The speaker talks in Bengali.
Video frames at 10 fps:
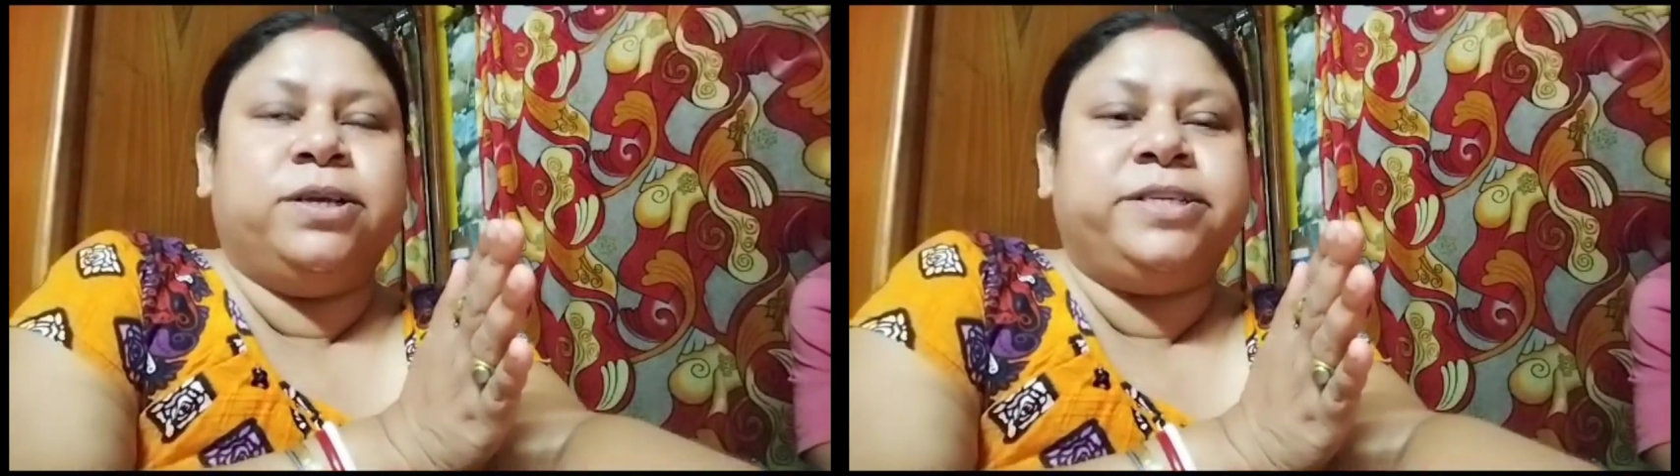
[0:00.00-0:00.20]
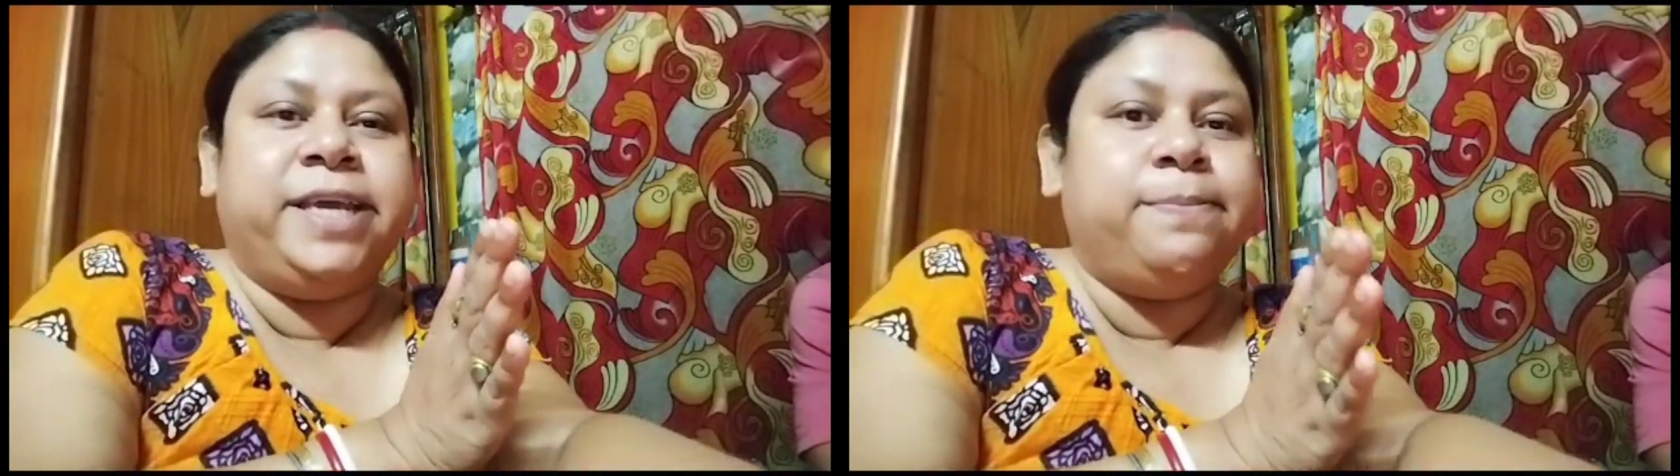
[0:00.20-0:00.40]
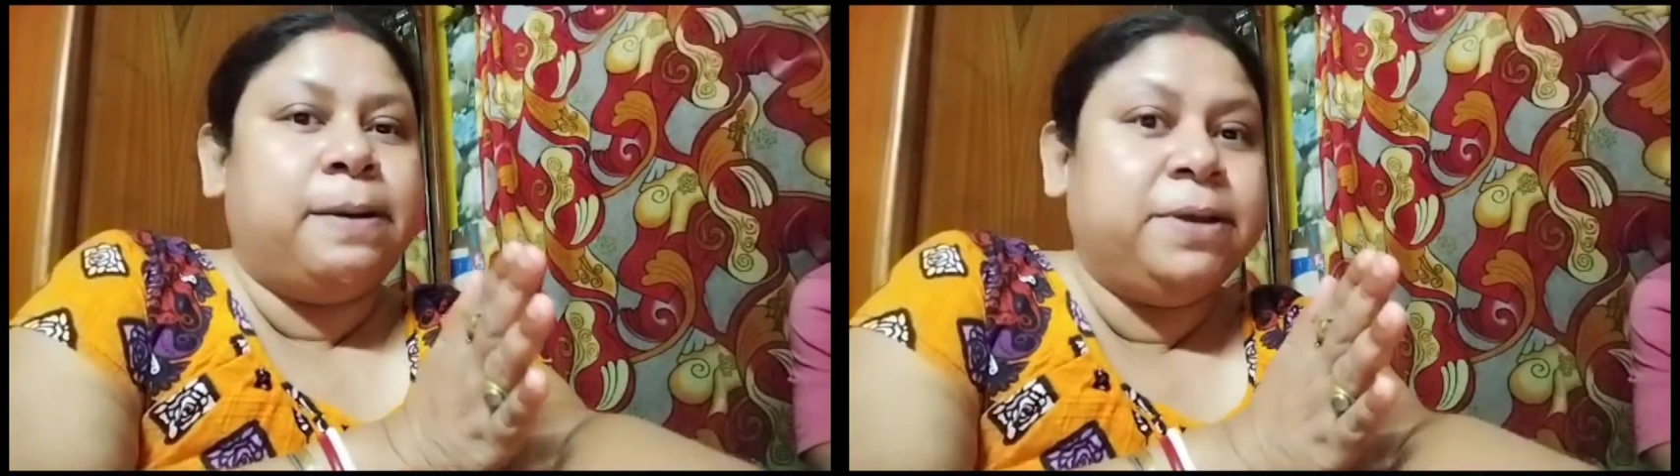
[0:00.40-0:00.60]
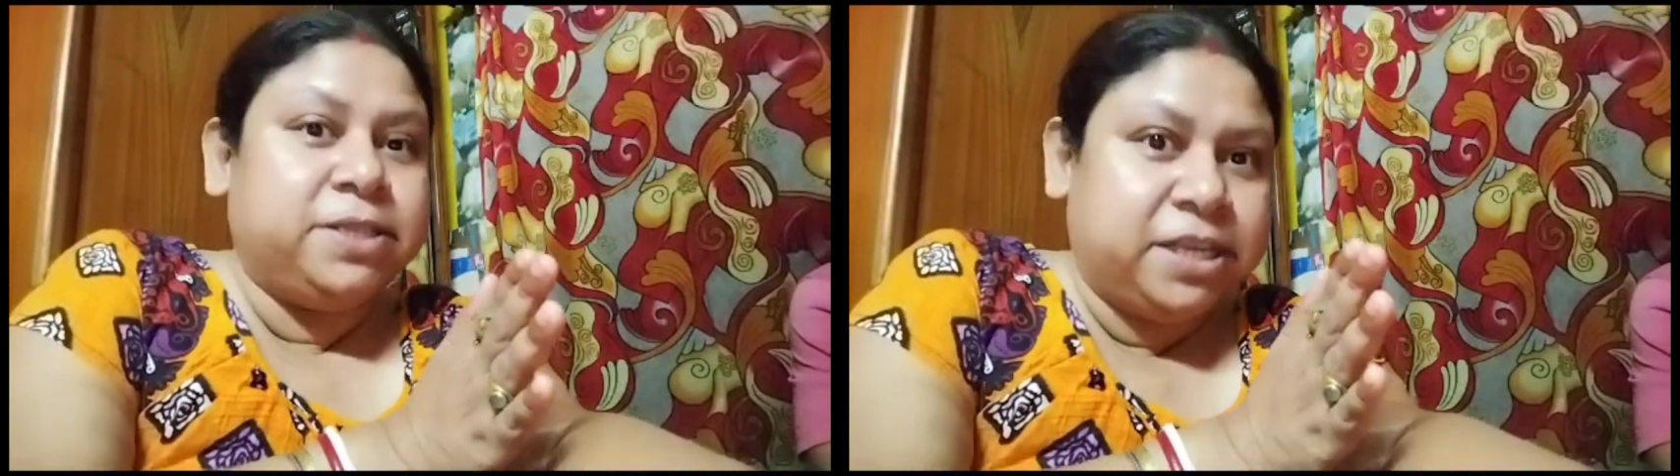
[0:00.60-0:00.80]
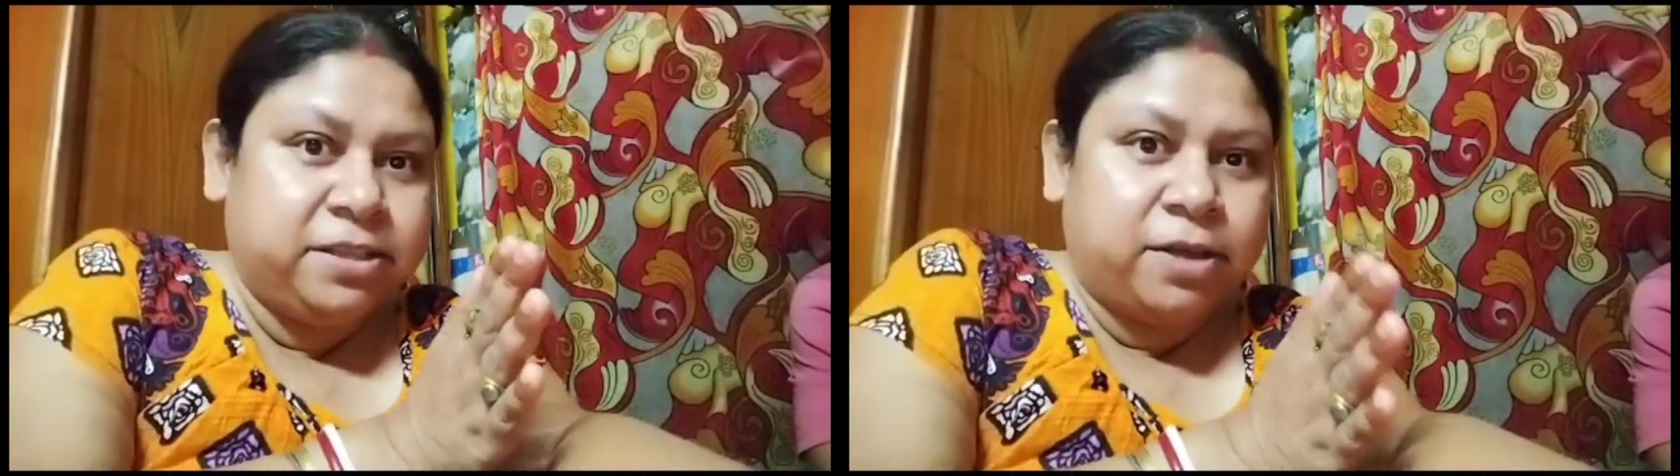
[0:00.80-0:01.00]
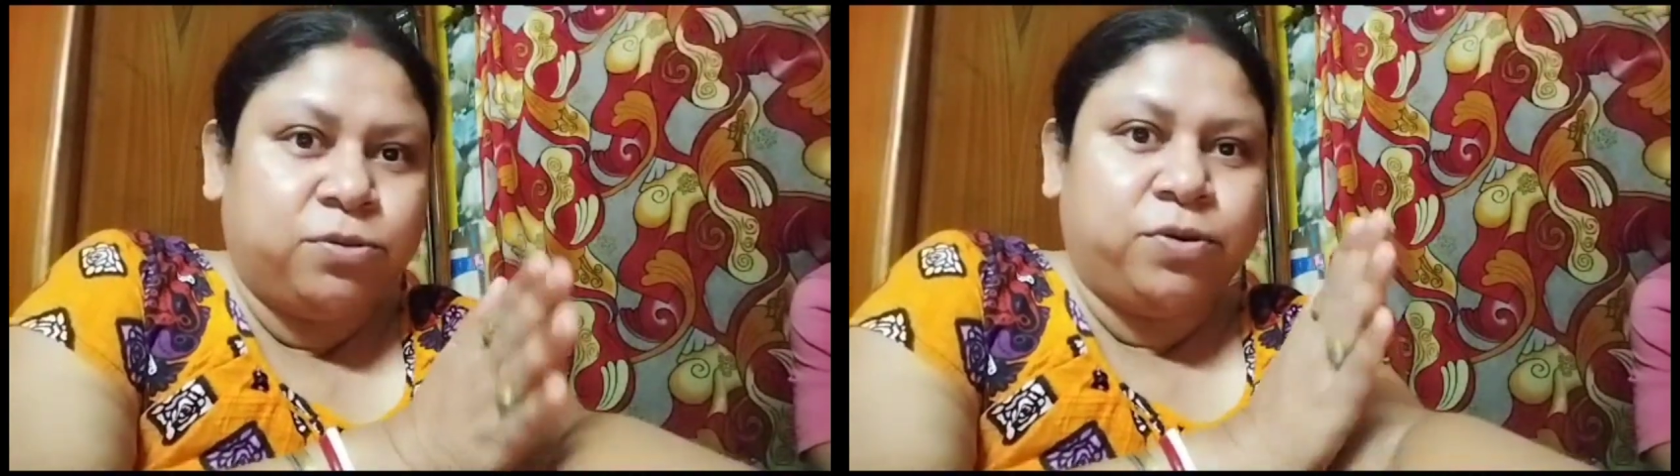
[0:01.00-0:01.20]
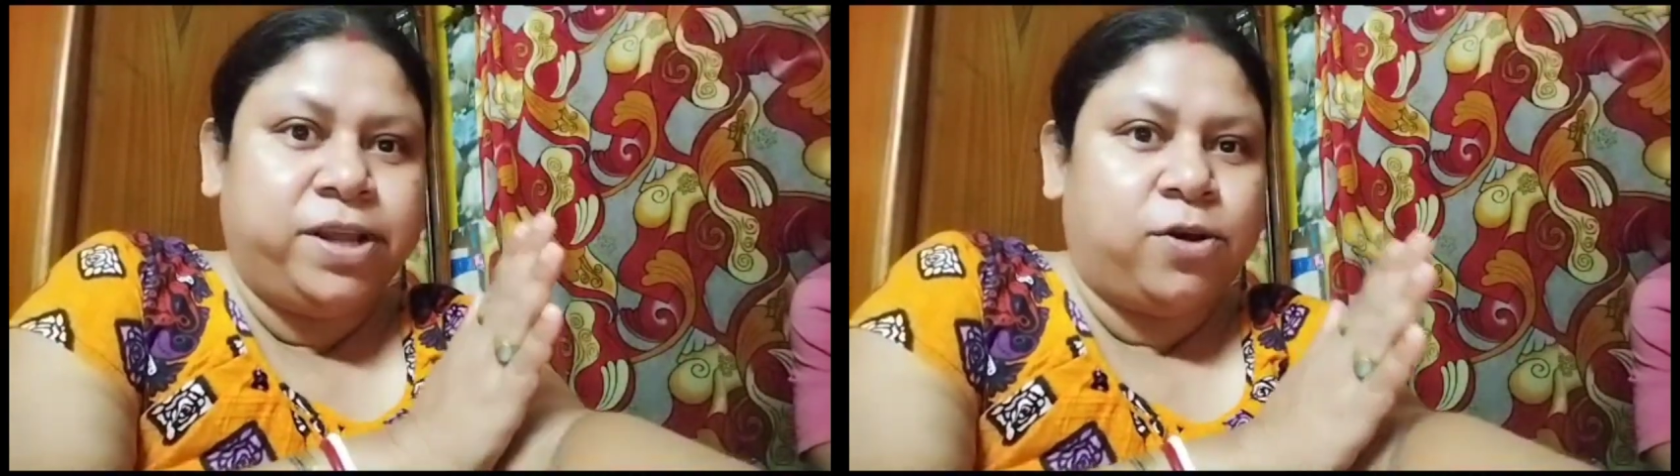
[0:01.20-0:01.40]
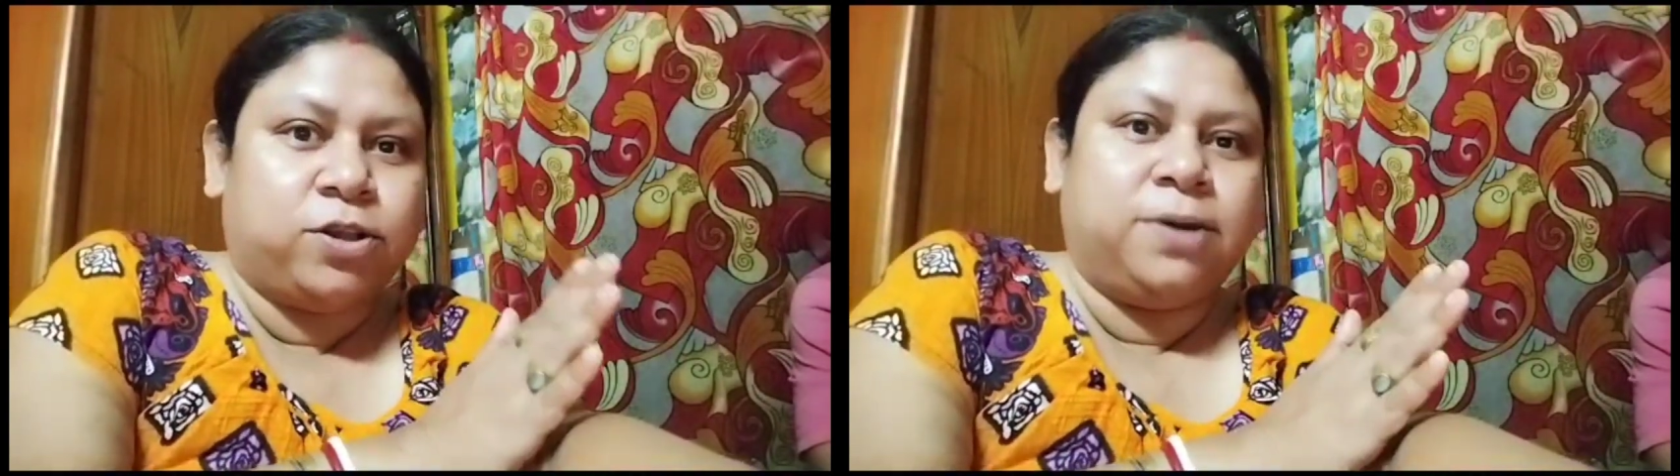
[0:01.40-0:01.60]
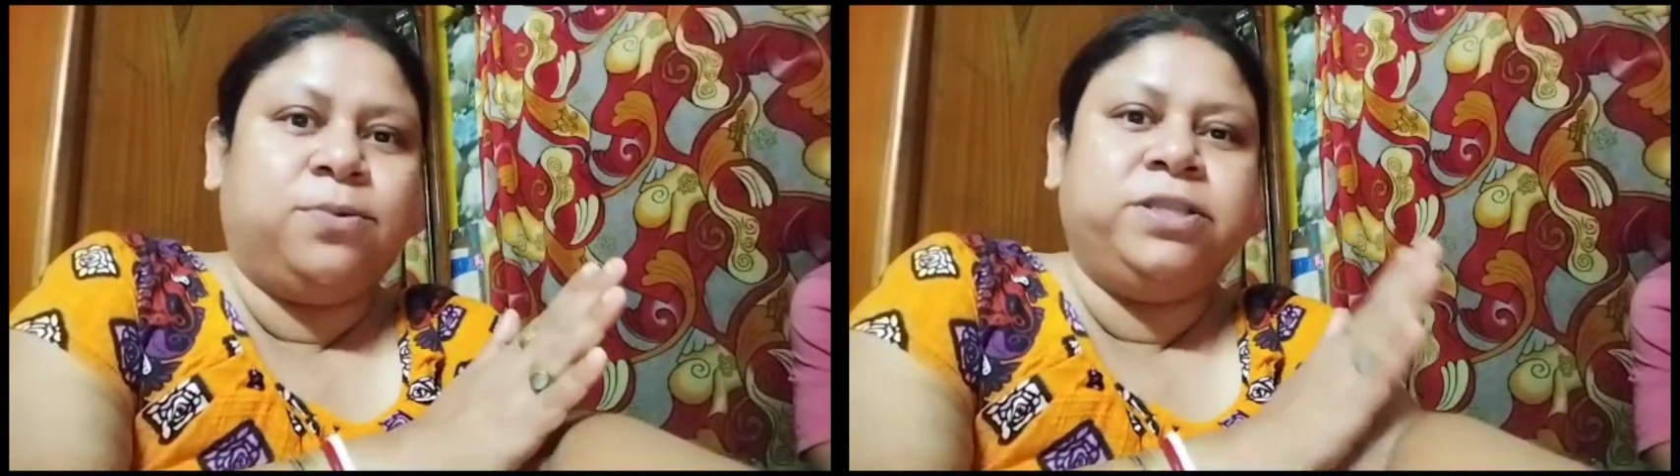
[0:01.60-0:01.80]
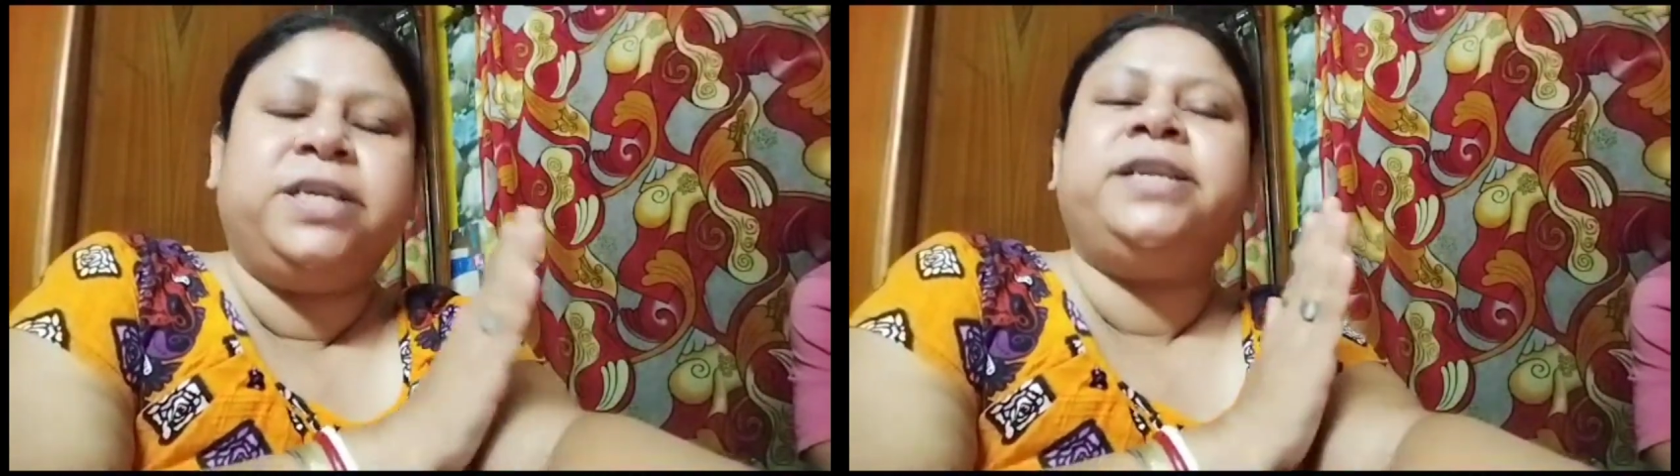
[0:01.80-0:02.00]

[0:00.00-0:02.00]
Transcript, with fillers: ঠিকভাবে সিদ্ধান্ত নিয়ে কথা বলছেন না